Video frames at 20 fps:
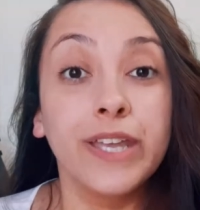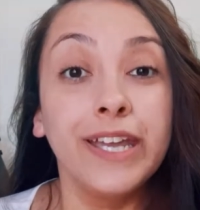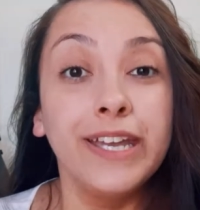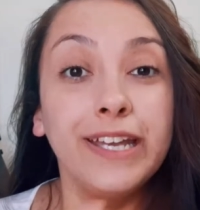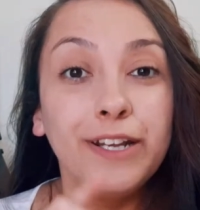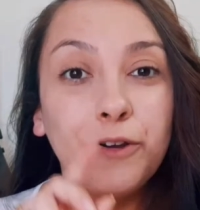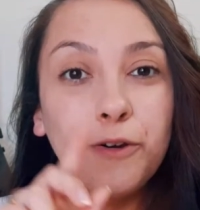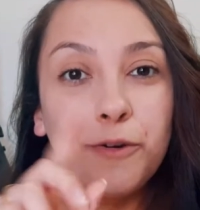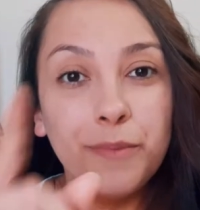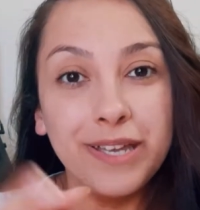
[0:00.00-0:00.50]

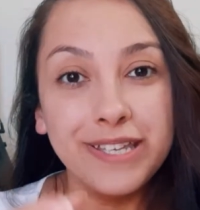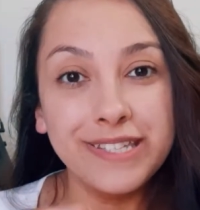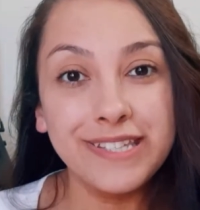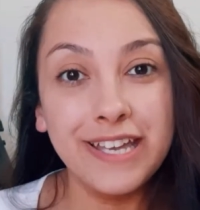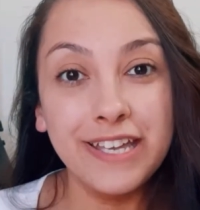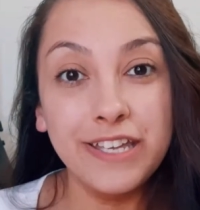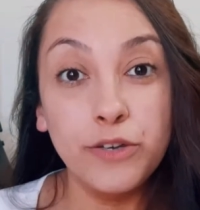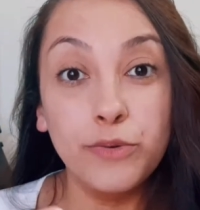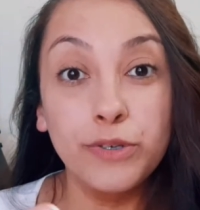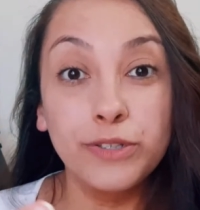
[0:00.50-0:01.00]
ele começa
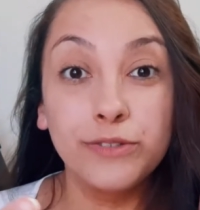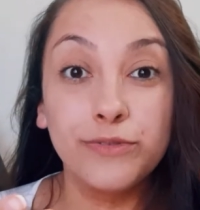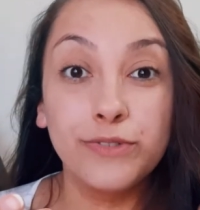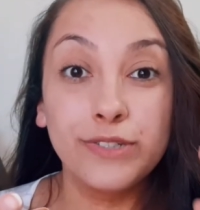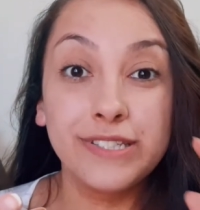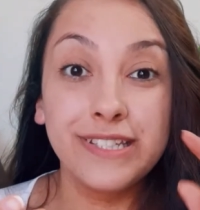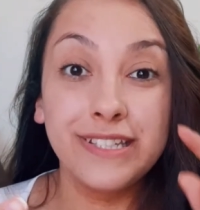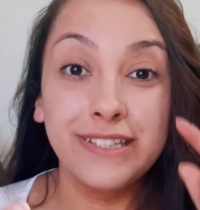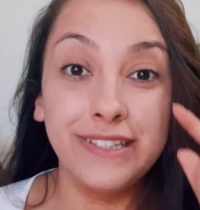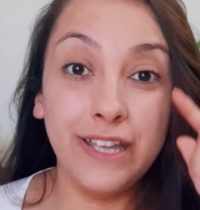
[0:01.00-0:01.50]
aí quando
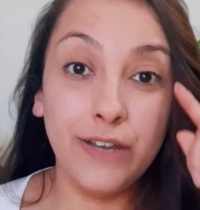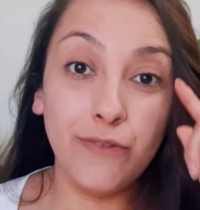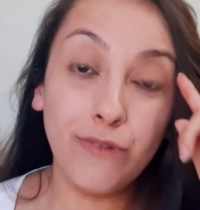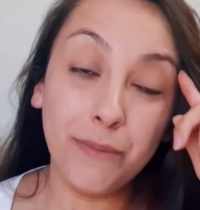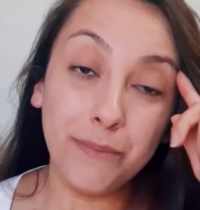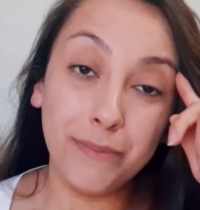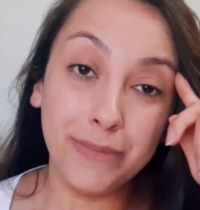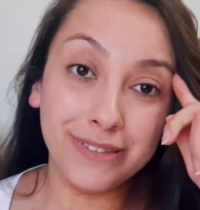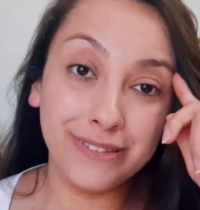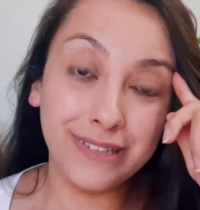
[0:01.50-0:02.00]
você tem uma
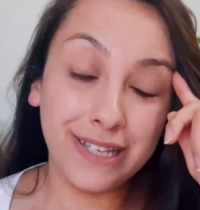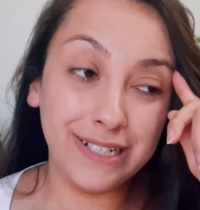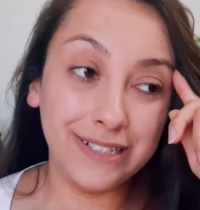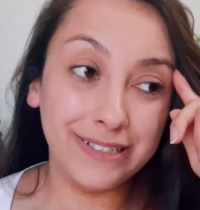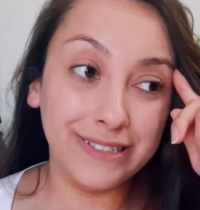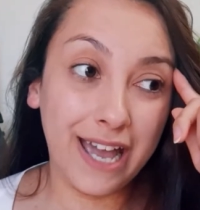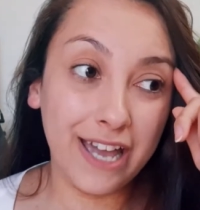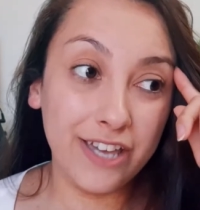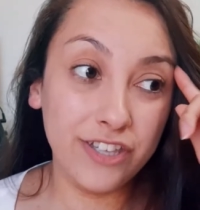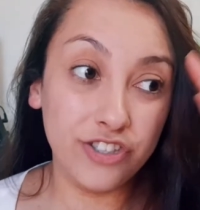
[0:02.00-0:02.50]

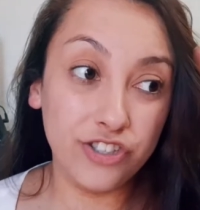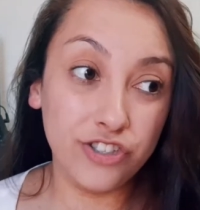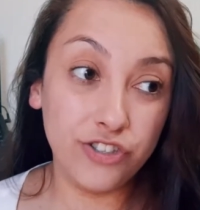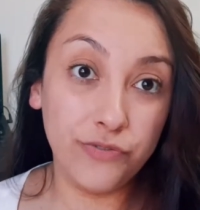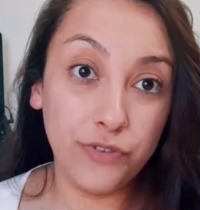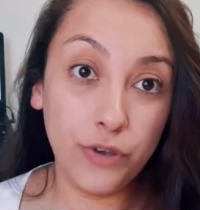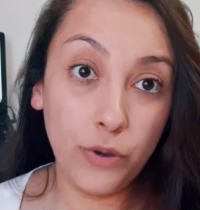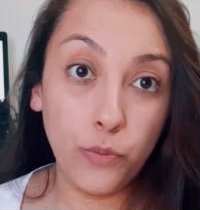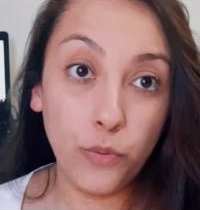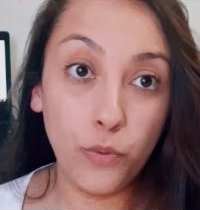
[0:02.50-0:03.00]
mentalidade de
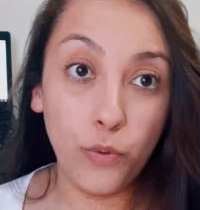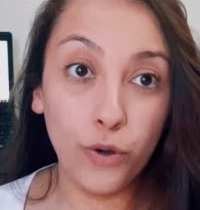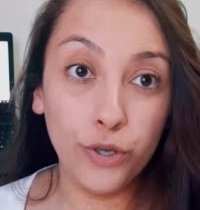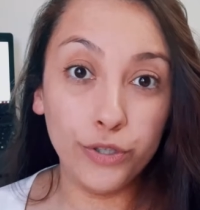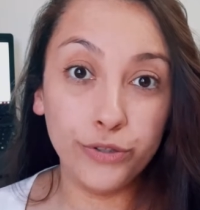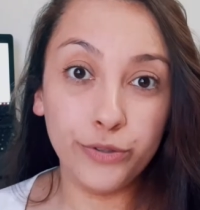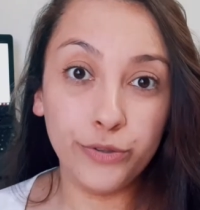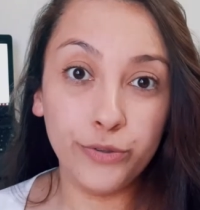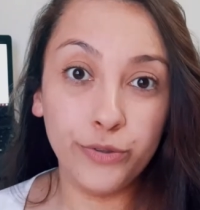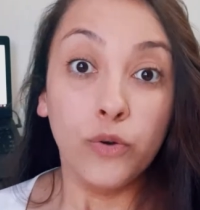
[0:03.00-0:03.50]
ver o
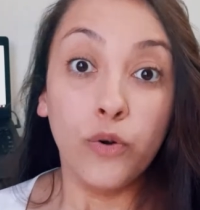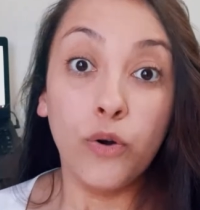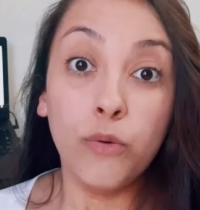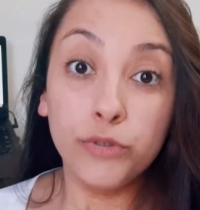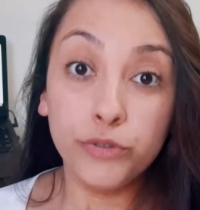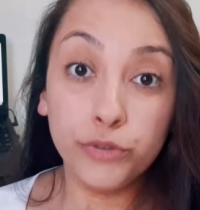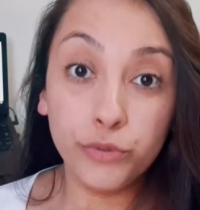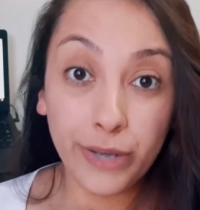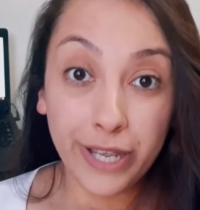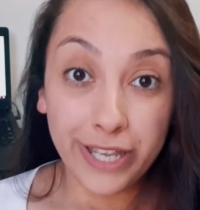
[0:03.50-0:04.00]
outro
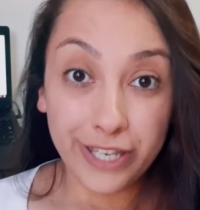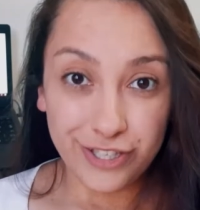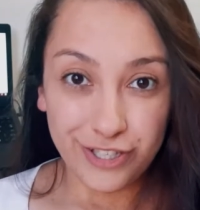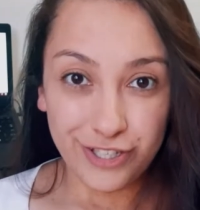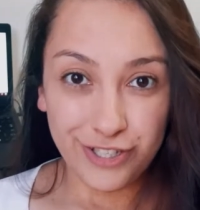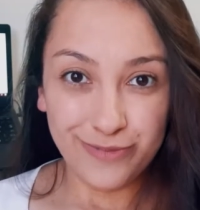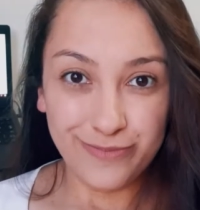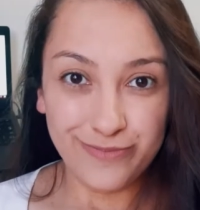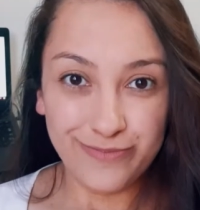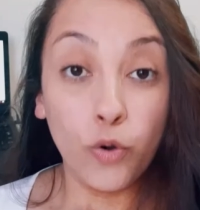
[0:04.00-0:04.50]
como
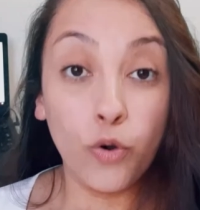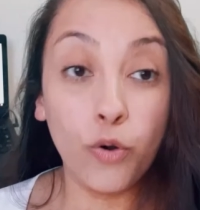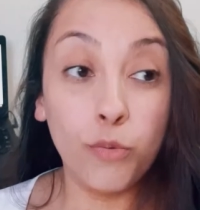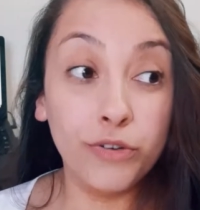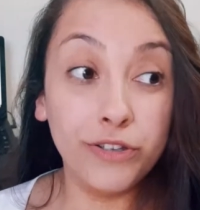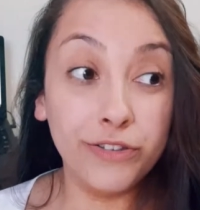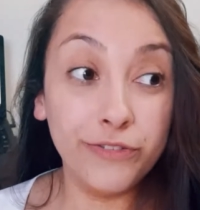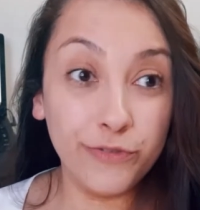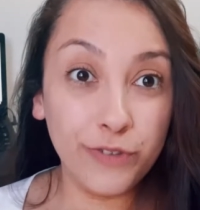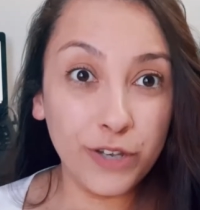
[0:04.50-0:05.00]
doente
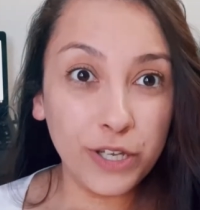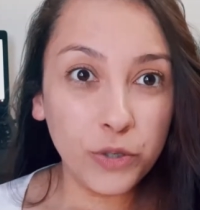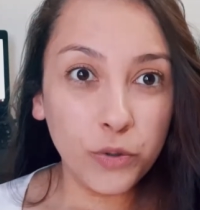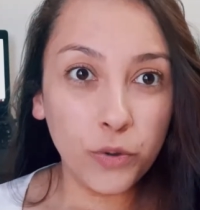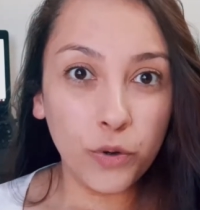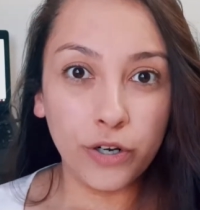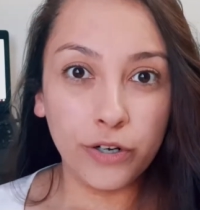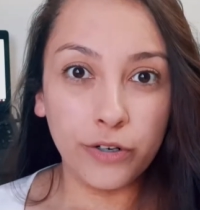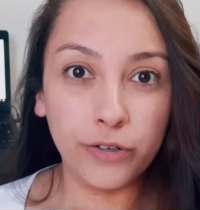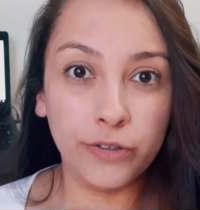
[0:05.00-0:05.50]
como
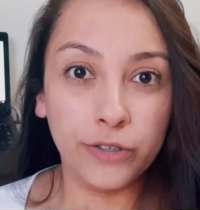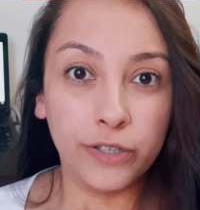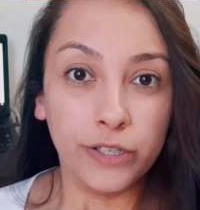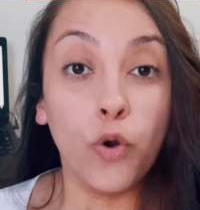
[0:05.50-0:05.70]
inferior,